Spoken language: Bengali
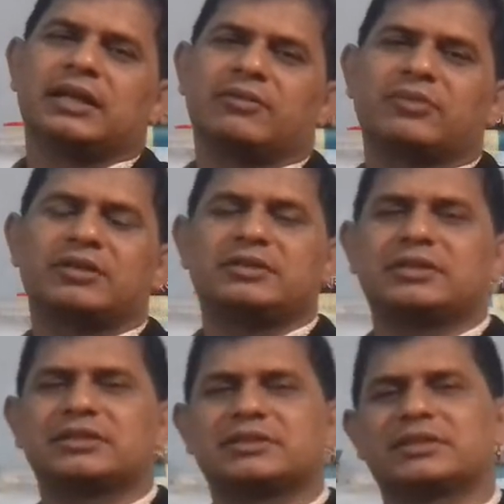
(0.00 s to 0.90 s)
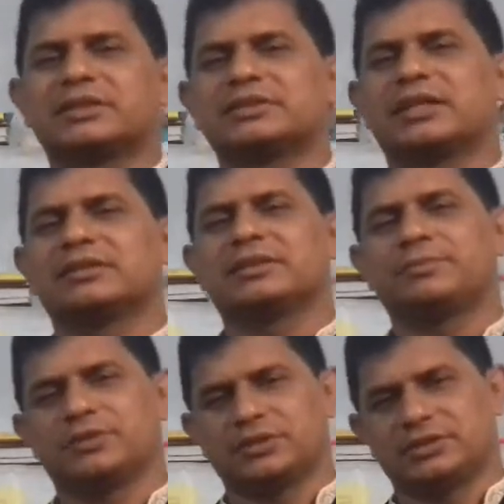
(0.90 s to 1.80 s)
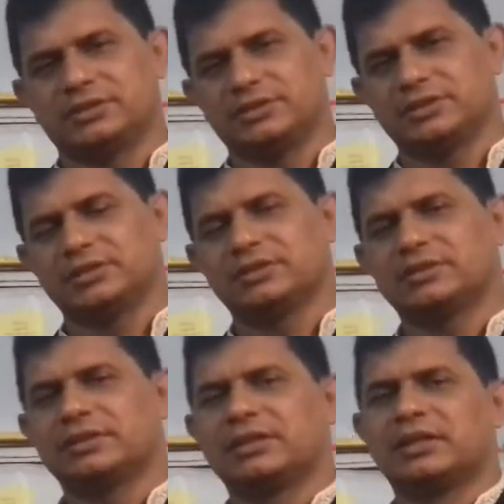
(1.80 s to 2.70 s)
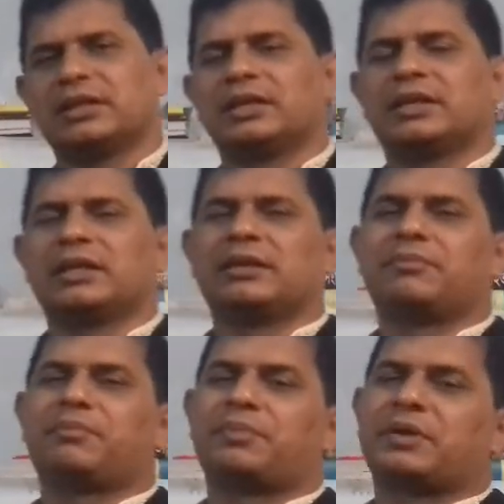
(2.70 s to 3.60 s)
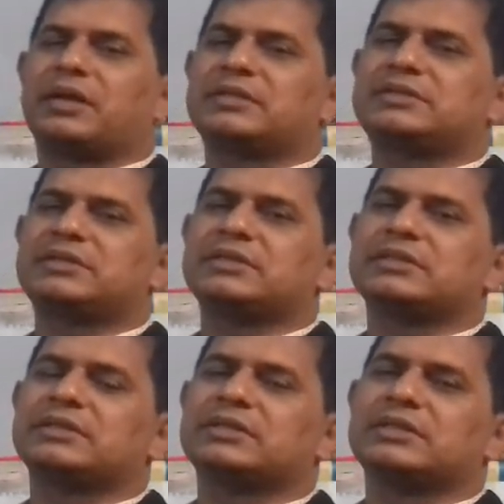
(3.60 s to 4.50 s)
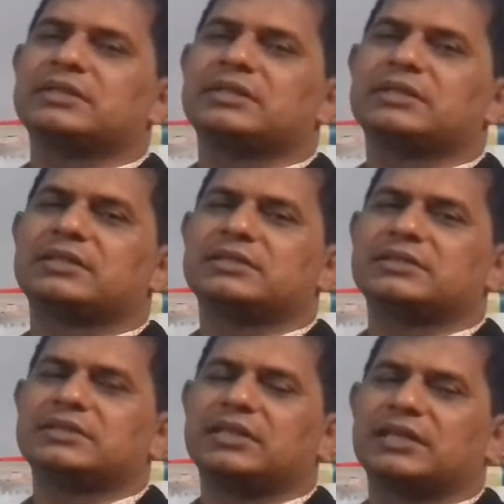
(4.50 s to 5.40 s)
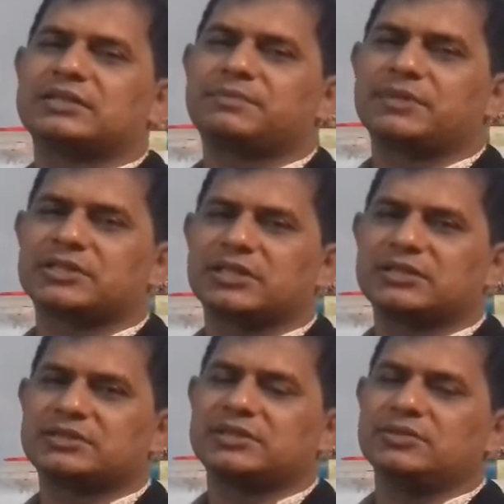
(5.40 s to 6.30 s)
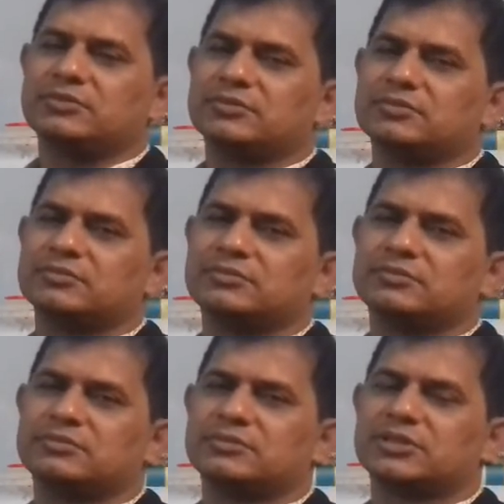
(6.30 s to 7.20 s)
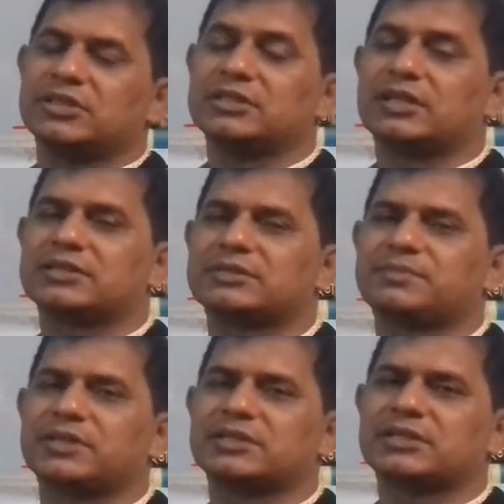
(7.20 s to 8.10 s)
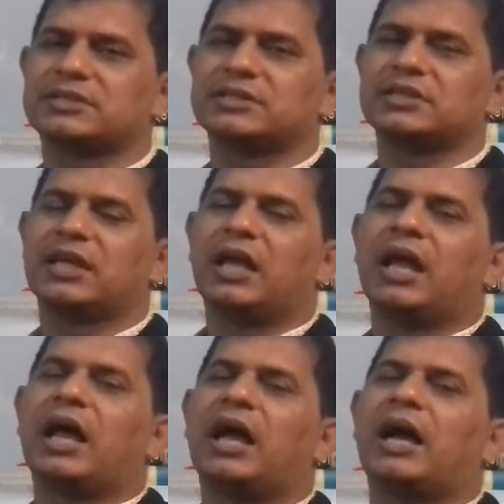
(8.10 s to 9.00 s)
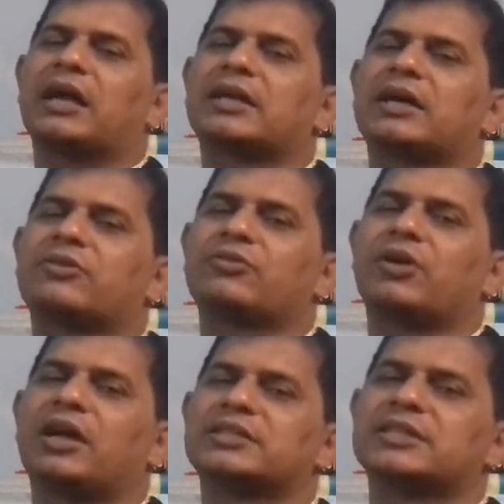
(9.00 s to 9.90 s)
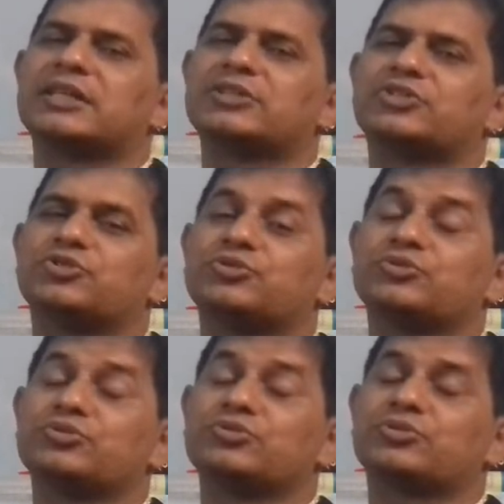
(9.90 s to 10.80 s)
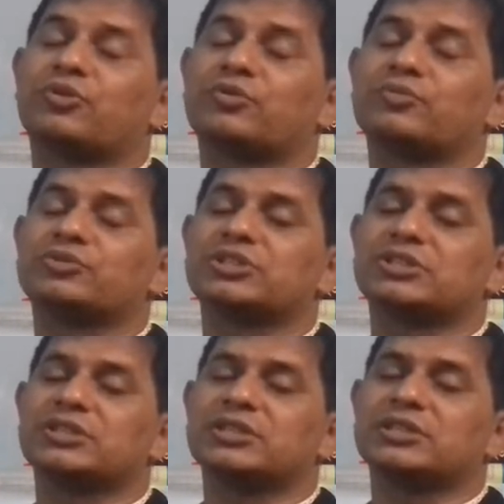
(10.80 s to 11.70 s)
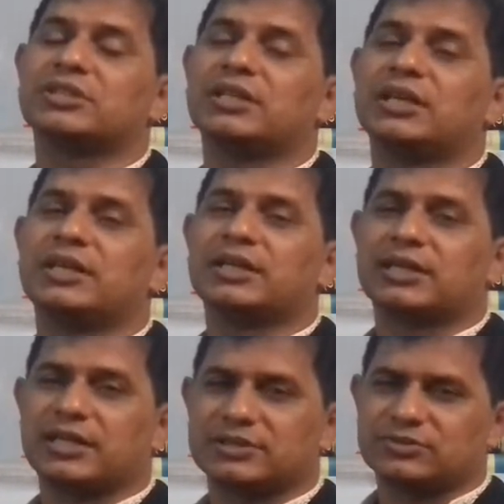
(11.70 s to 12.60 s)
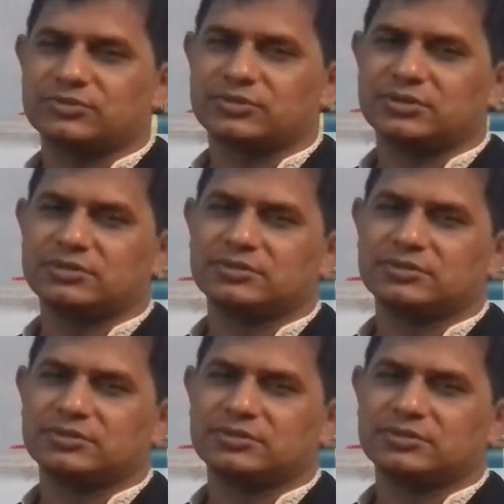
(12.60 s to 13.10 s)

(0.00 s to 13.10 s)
আমরা ইতিহাস থেকে জানতে পেরেছি যে ফ্রান্সে যে রাজপ্রাসাদ ছিল সেই রাজপ্রাসাদে আঠারো হাজার জন কর্মচারী কাজ করত